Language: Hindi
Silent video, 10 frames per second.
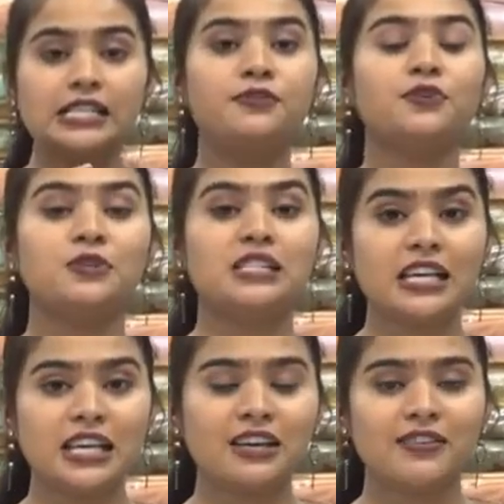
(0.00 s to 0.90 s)
सिर्फ
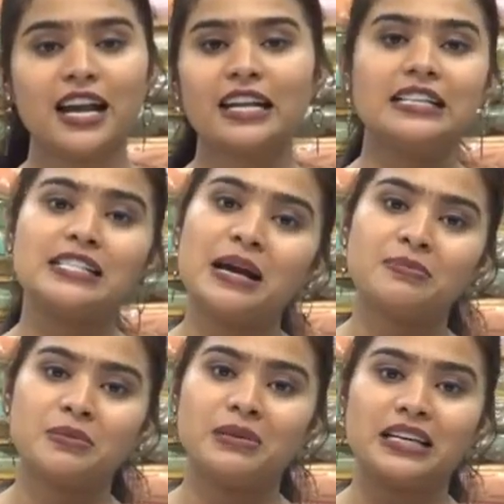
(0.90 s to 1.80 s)
उसी की वैरायटीज़ यहाँ
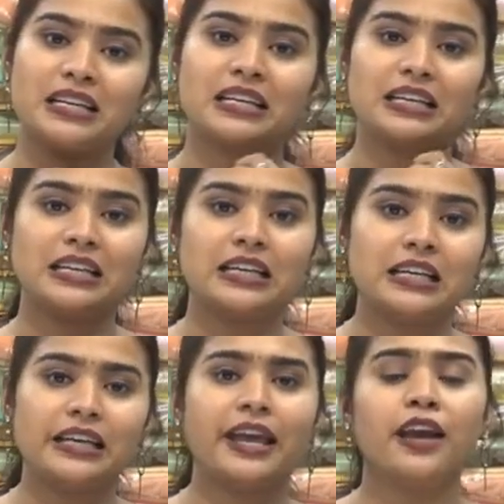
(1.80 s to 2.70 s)
पर मेंटेन करके
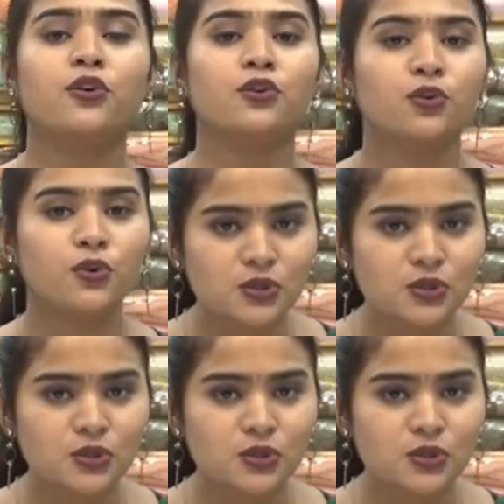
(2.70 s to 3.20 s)
रखी हैं और